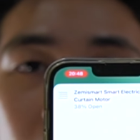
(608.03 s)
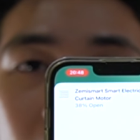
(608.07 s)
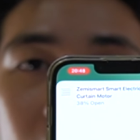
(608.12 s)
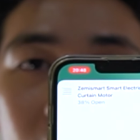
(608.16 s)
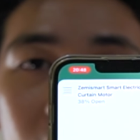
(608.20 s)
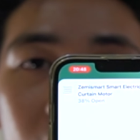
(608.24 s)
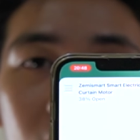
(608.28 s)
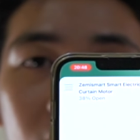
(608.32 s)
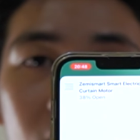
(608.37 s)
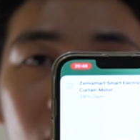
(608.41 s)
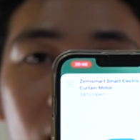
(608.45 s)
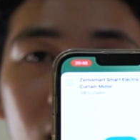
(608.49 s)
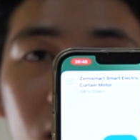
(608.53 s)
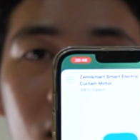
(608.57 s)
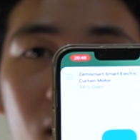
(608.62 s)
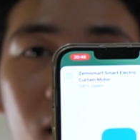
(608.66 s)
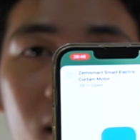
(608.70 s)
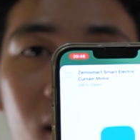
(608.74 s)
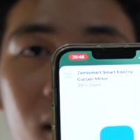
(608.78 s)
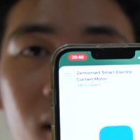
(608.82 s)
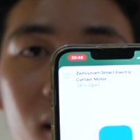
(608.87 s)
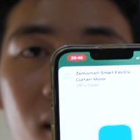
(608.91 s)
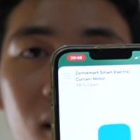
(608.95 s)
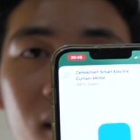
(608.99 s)
มาณนี้
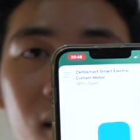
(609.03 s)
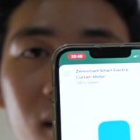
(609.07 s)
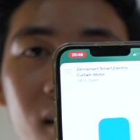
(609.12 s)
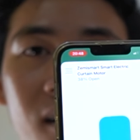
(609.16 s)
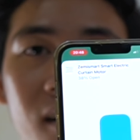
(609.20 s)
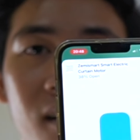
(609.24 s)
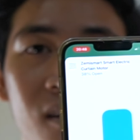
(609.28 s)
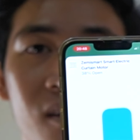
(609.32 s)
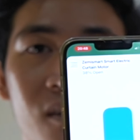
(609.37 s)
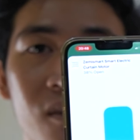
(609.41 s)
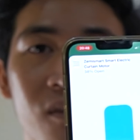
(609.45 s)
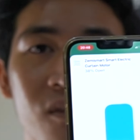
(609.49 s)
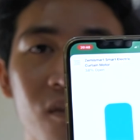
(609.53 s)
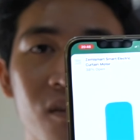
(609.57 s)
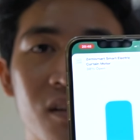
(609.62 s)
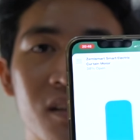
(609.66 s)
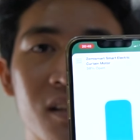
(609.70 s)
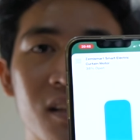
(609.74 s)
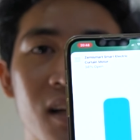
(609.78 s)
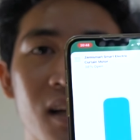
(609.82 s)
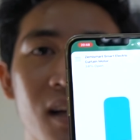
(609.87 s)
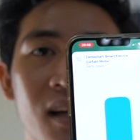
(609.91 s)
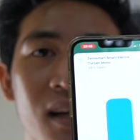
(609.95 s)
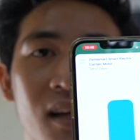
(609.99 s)
โอ
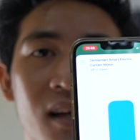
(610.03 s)
เค